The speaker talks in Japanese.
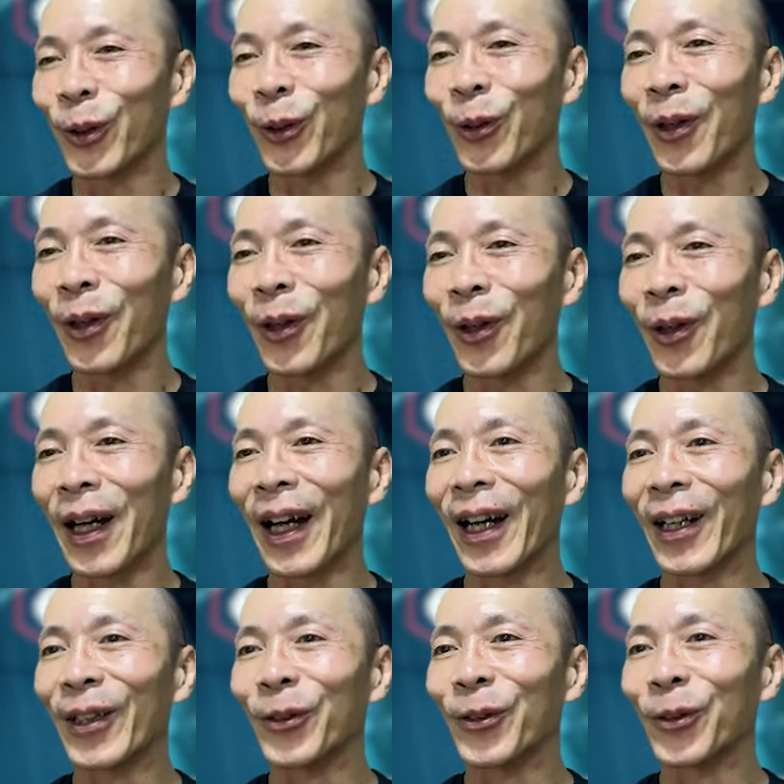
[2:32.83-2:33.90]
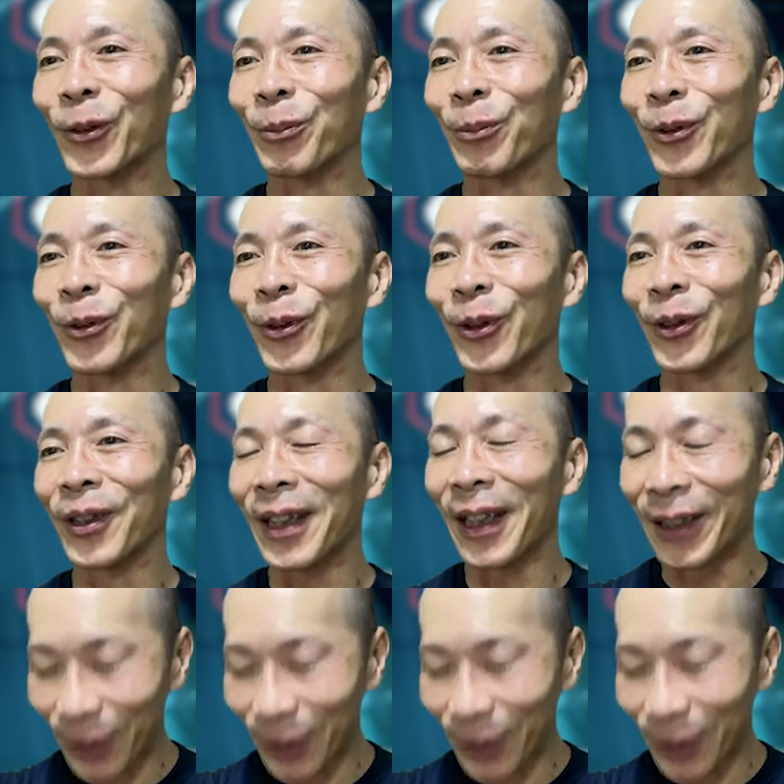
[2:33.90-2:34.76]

初が秋分の日